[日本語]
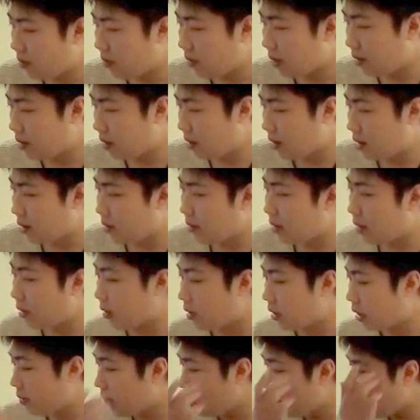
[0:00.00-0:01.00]
パースさを防
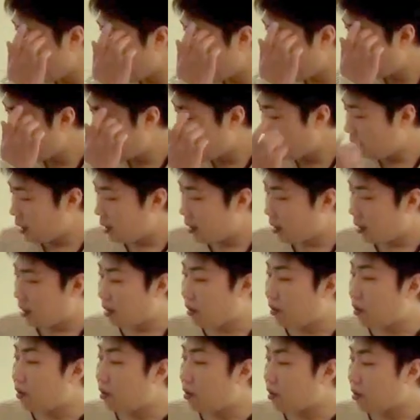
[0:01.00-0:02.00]
ぐために
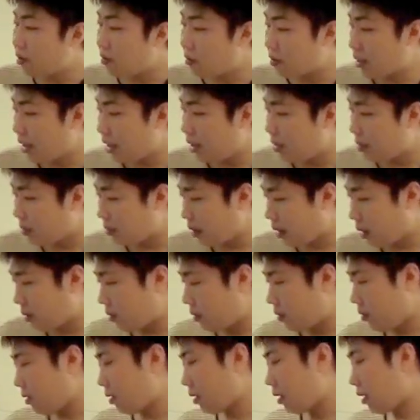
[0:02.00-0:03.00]
デコード時の経路を足
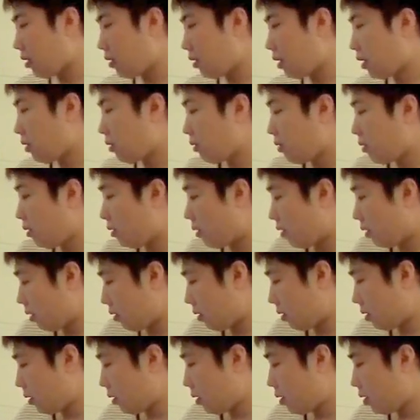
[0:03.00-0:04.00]
すってやっていくと、
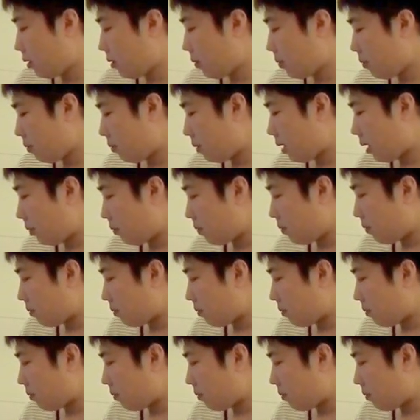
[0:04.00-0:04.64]
エ